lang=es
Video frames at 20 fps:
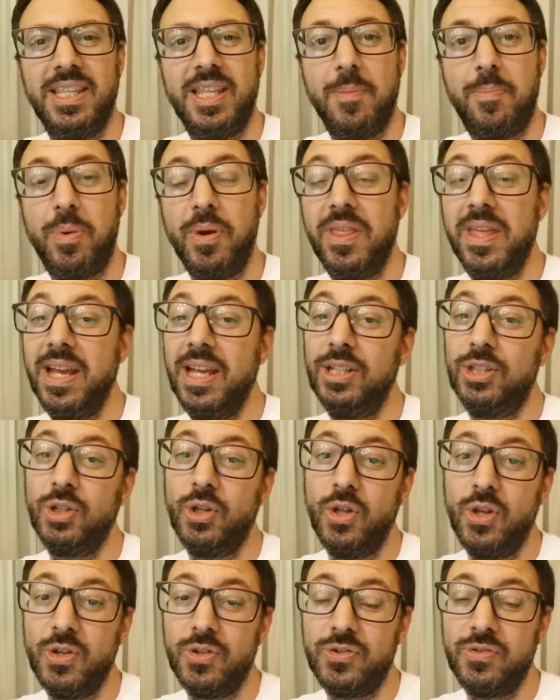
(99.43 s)
Eh, después de que
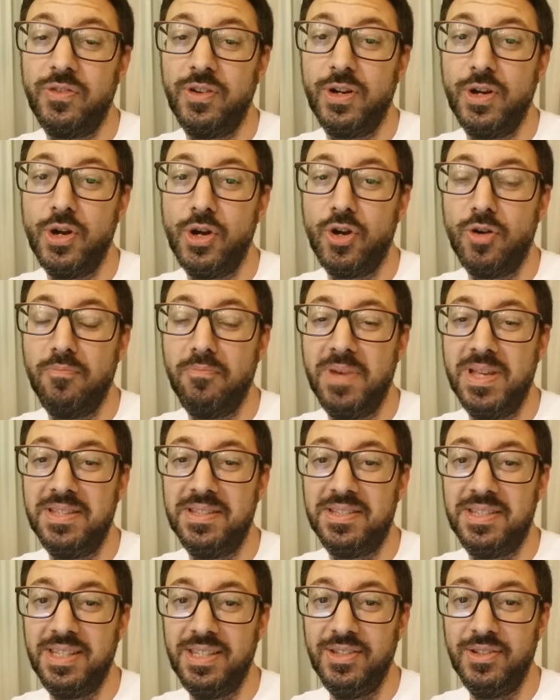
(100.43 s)
todos fueron
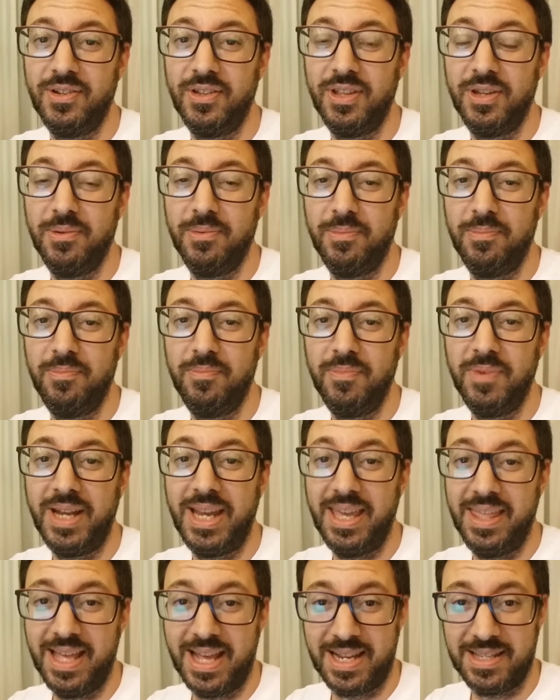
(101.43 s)
convencidos de
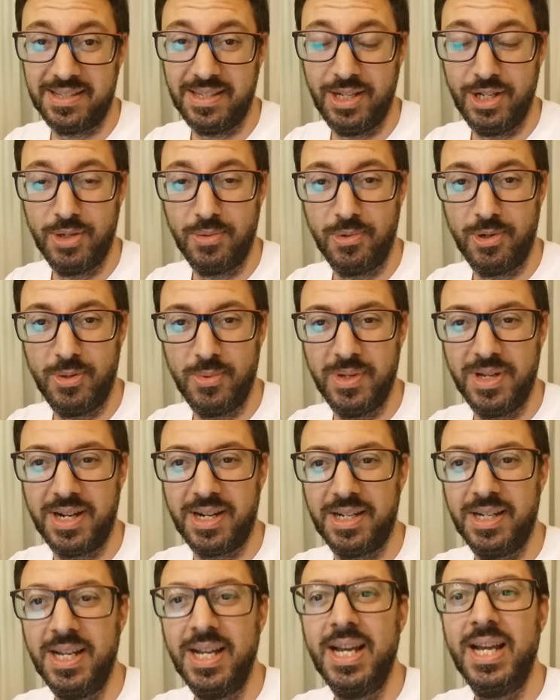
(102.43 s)
quedarse y no
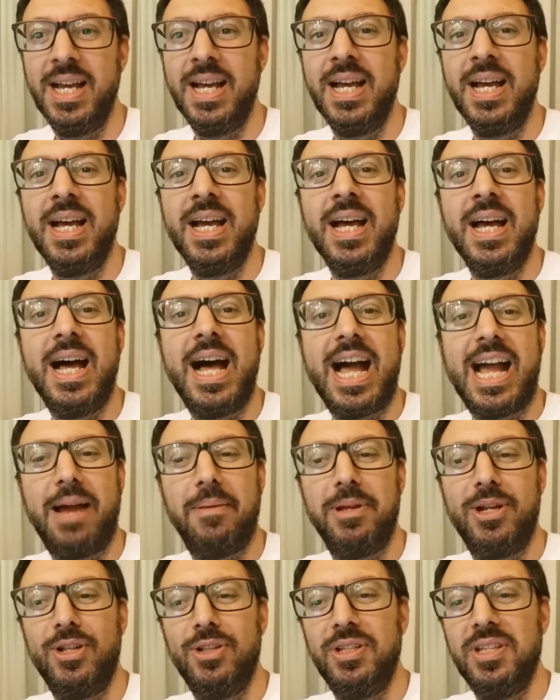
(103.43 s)
volver,
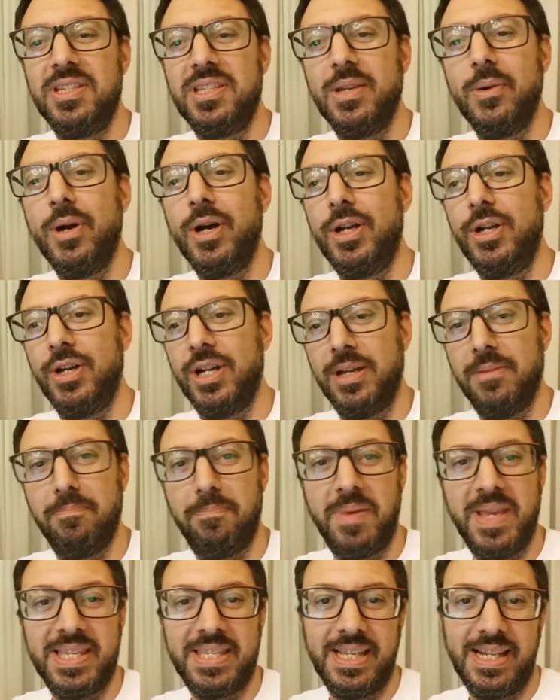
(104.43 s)
Agamenón dice, bueno, que
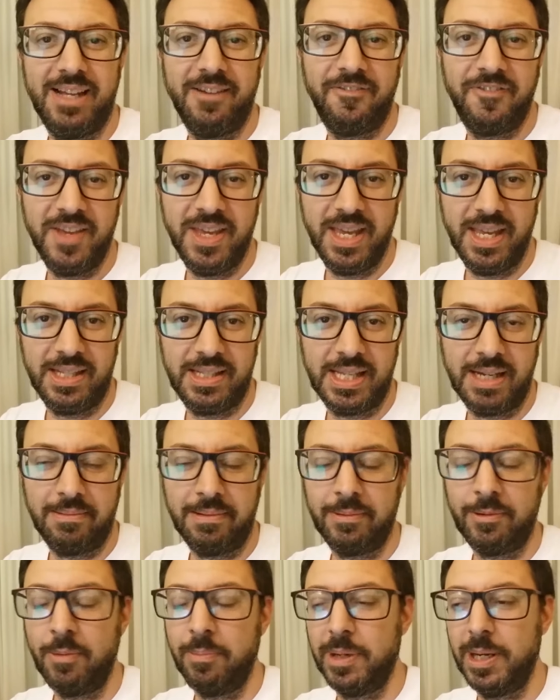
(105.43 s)
empiece la fiesta,
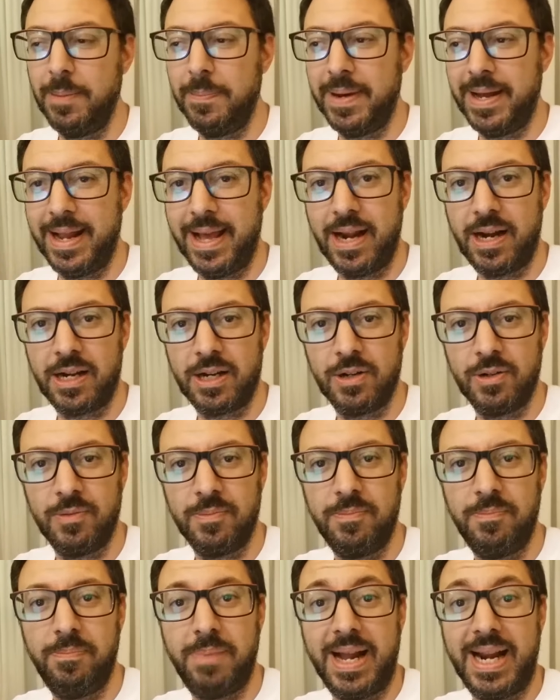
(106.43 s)
vamos a prepararnos
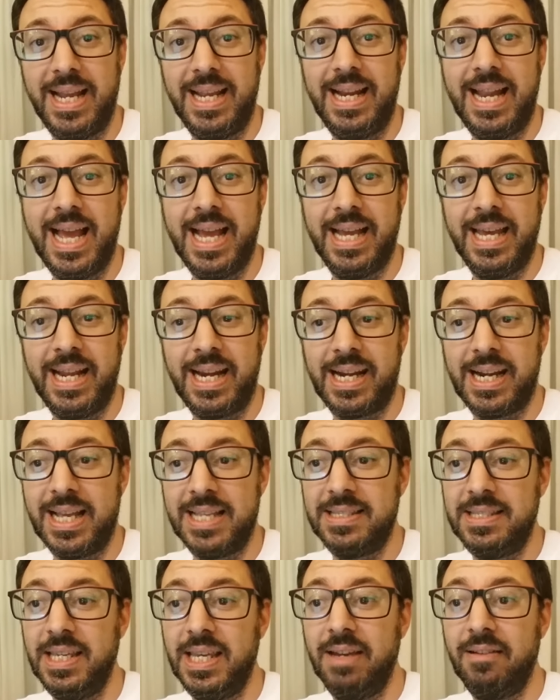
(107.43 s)
para ir a la guerra,
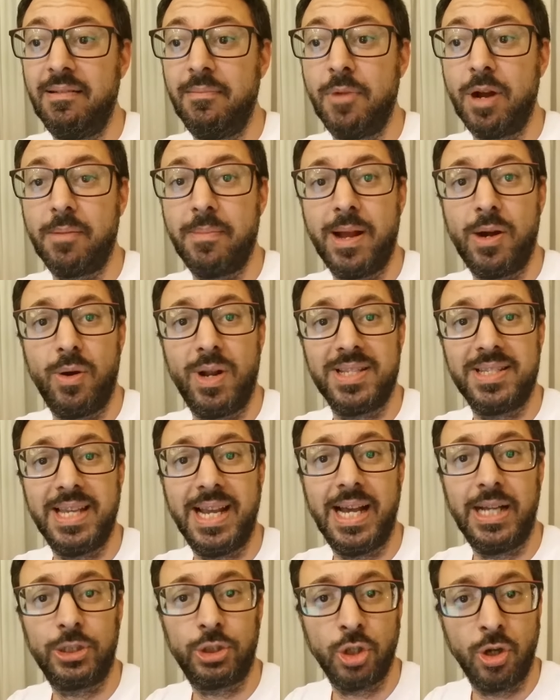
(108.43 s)
así que vamos a armar unas
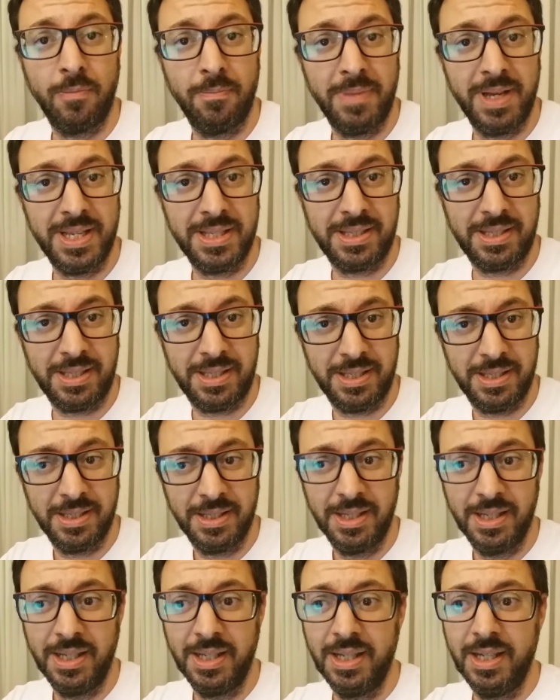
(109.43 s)
hecatombes,
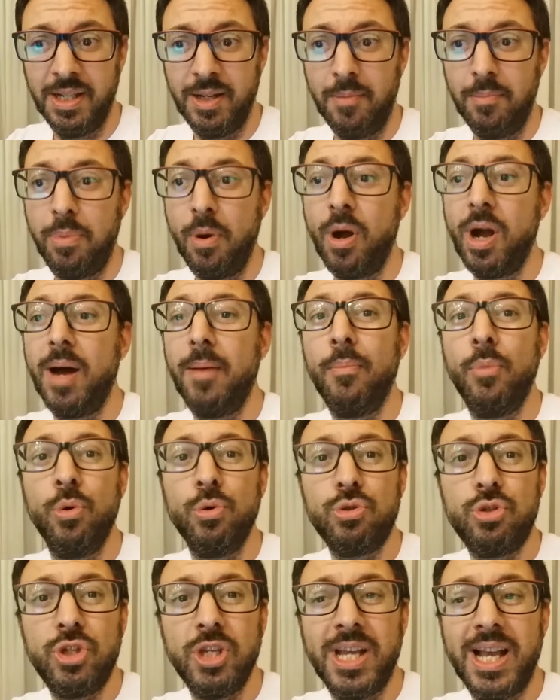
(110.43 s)
pongan
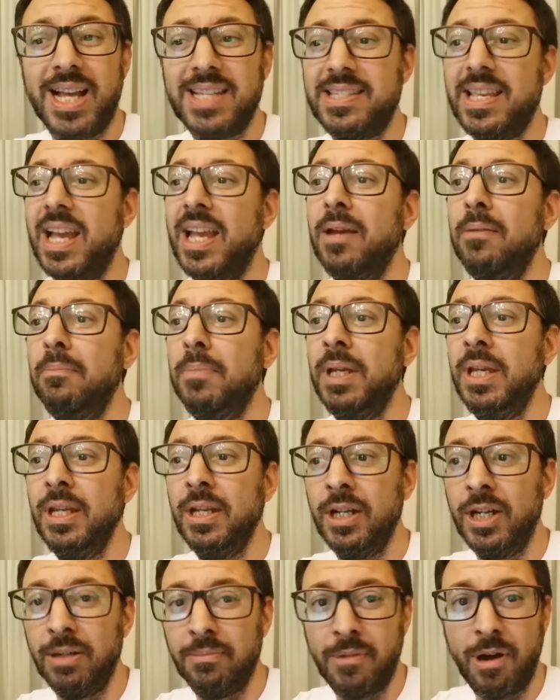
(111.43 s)
música, saquen
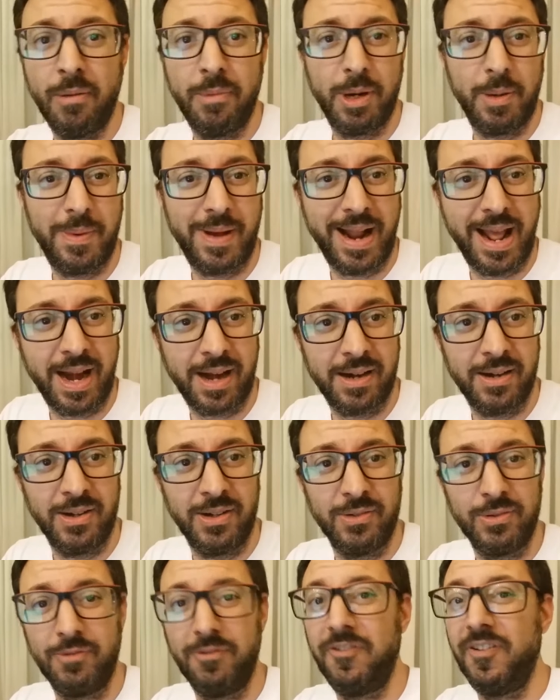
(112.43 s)
vino, vamos a
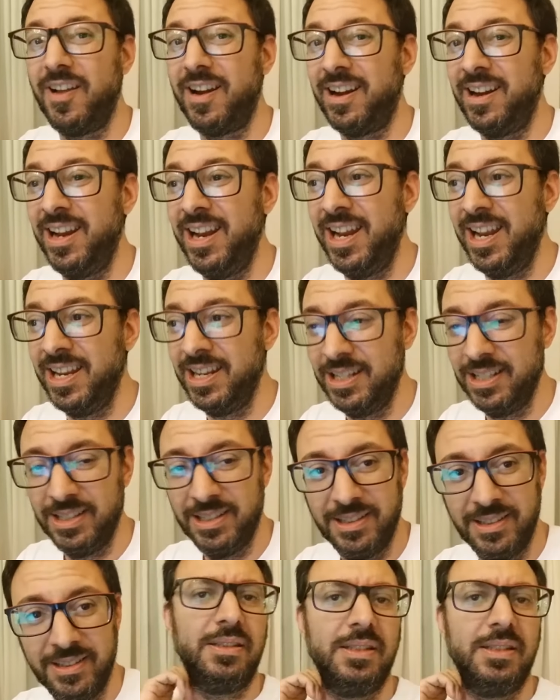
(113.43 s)
prepararnos un fernet